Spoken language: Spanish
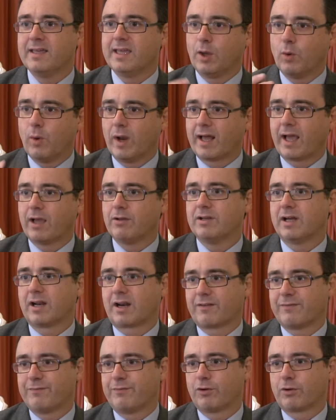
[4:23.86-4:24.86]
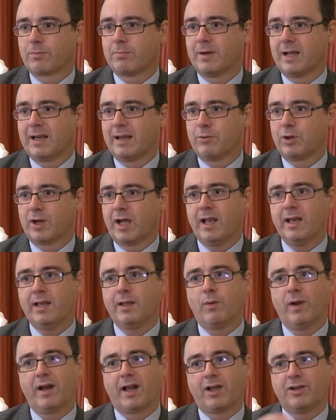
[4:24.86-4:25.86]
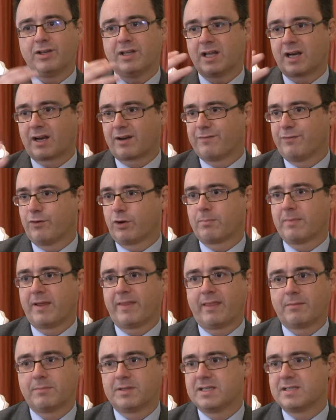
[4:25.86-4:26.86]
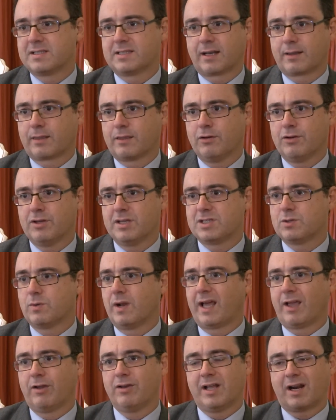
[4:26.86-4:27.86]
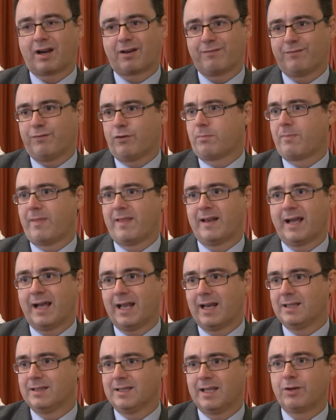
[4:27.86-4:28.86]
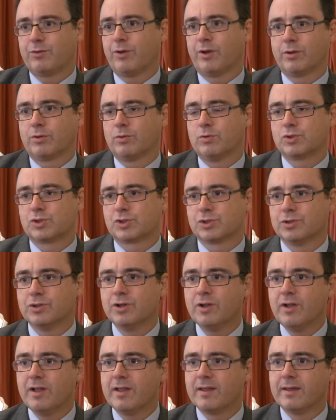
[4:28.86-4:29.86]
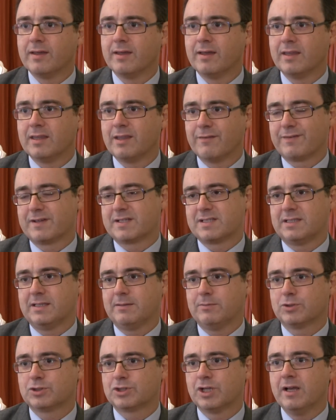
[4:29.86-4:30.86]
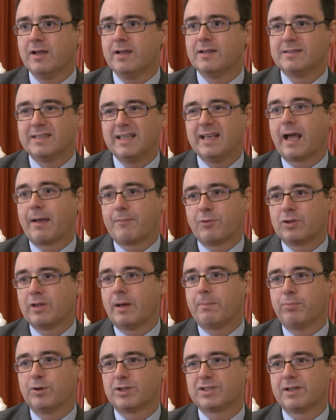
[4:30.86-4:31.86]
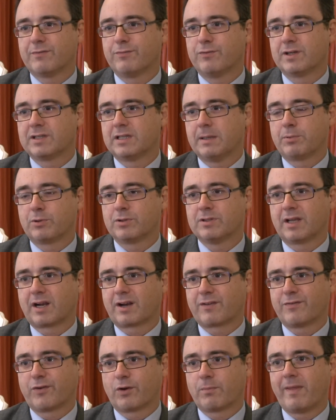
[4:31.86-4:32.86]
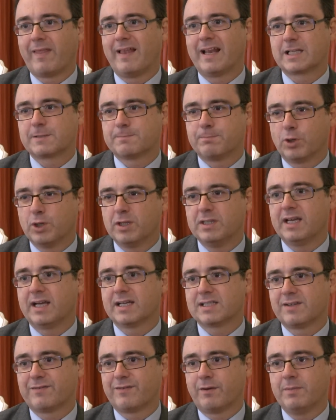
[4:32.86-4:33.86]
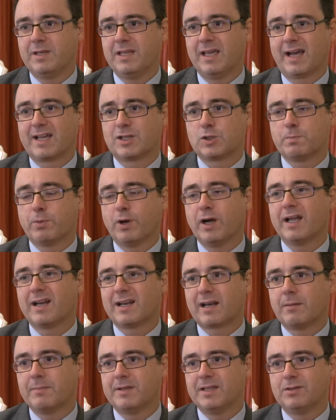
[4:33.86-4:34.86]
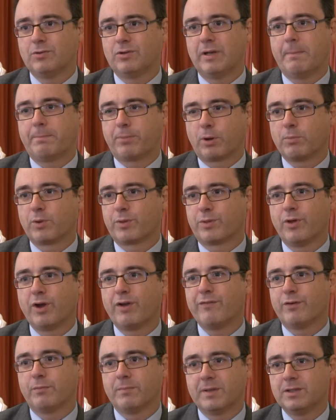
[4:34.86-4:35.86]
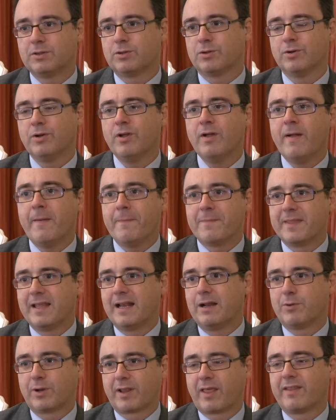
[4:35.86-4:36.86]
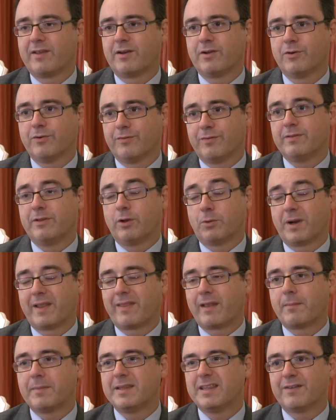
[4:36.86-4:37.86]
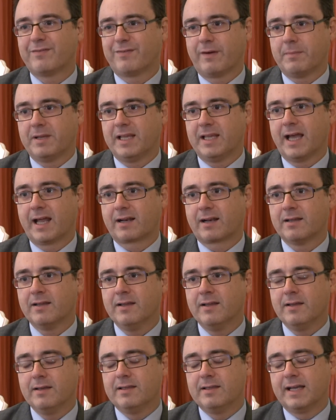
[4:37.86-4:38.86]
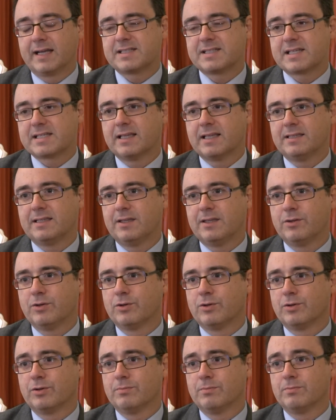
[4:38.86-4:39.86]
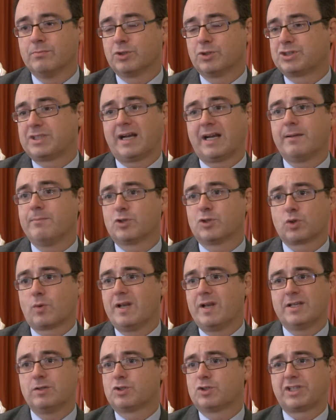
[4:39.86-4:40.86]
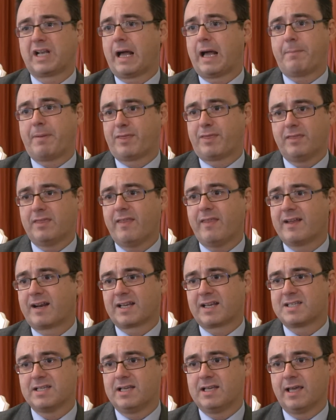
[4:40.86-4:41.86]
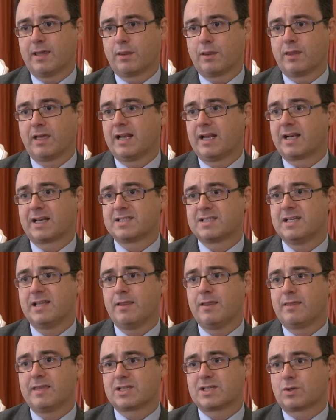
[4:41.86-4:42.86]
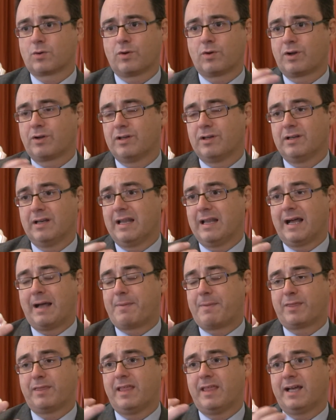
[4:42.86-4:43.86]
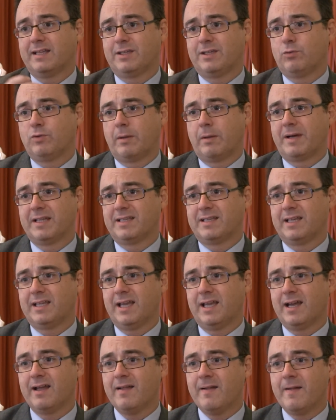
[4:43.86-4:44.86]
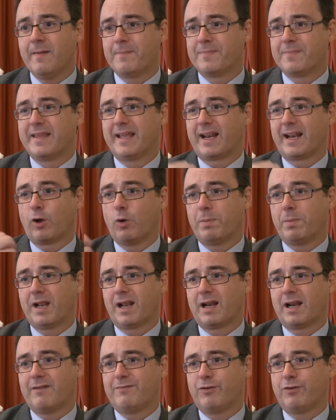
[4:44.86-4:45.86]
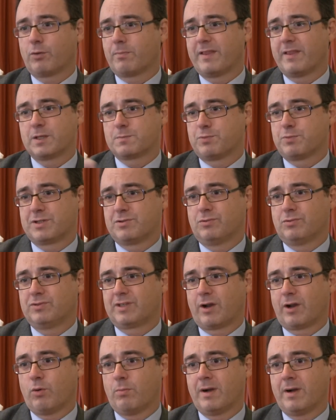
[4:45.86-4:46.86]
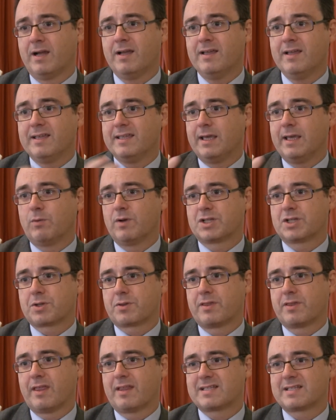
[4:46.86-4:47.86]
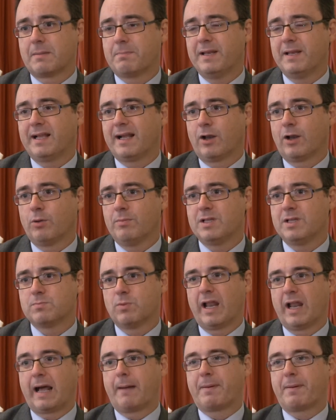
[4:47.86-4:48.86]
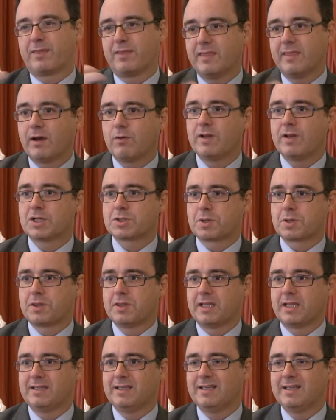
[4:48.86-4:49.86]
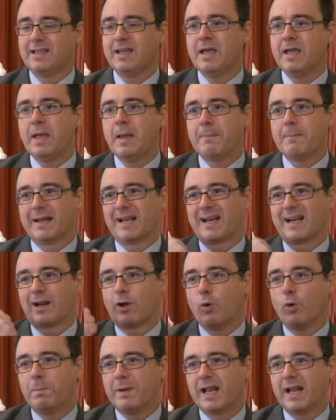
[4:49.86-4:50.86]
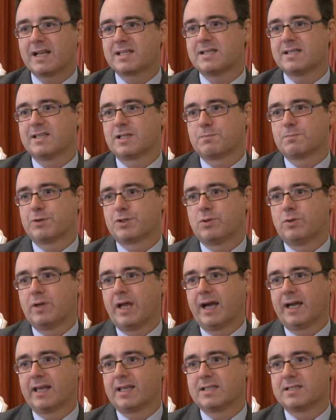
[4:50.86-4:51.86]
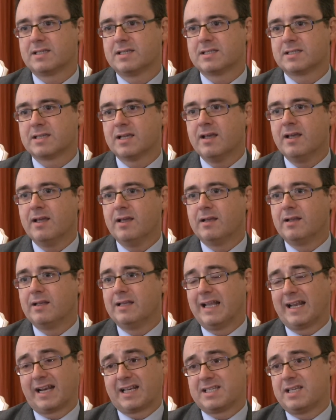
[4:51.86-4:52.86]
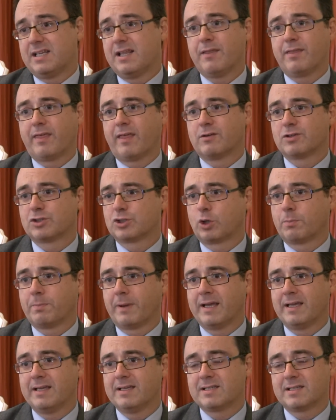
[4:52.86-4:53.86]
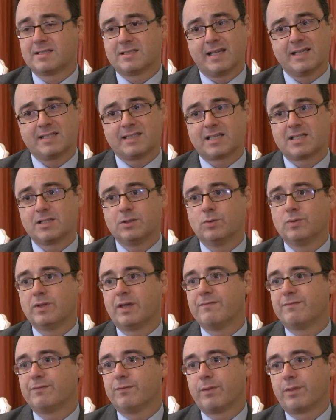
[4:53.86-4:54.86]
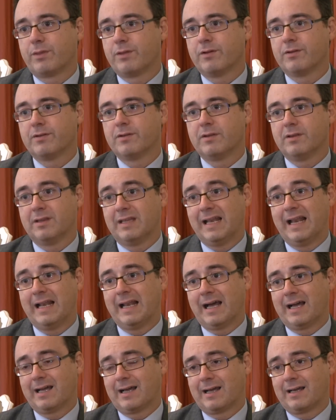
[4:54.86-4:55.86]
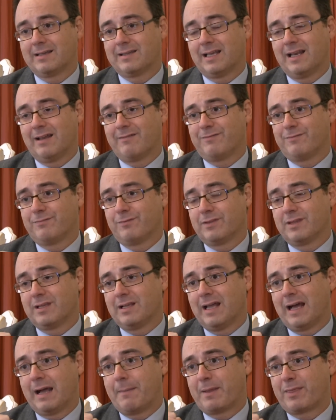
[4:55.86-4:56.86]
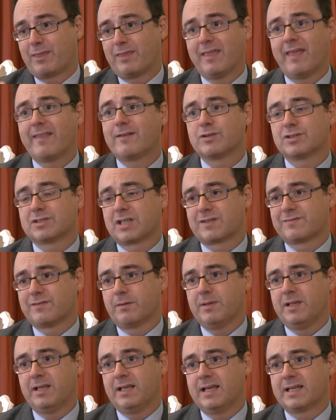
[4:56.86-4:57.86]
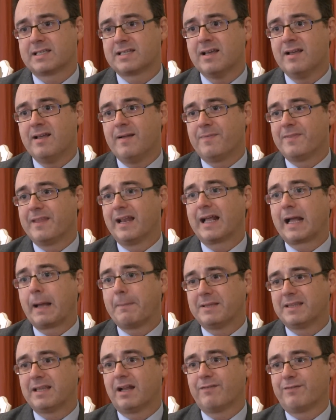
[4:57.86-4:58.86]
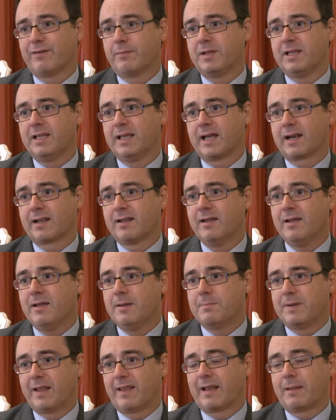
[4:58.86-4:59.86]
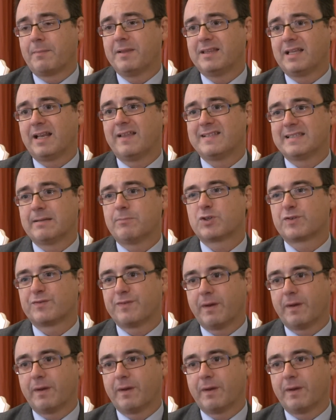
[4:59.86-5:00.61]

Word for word: Igual que hay una reforma laboral, igual que hay una reforma de administraciones, igual que hay una reforma del calendario incluso eh, de festivos, tiene que haber una apuesta fuerte por una reforma de las políticas de familia que supongan realmente una promoción y fomento de lo, verdadero, de lo verdaderamente familiar. Y en ese sentido mostraremos cuál es nuestra capacidad de resiliencia. La resiliencia es la capacidad que tiene una materia de recuperar la forma después de un trauma. Y en una sociedad se aplica lo mismo, la capacidad que una sociedad tiene para recuperarse después de una crisis. La resiliencia de nuestro país está sin duda en función de la de la, capacidad de nuestras familias, del capital familiar. Verdaderamente necesitamos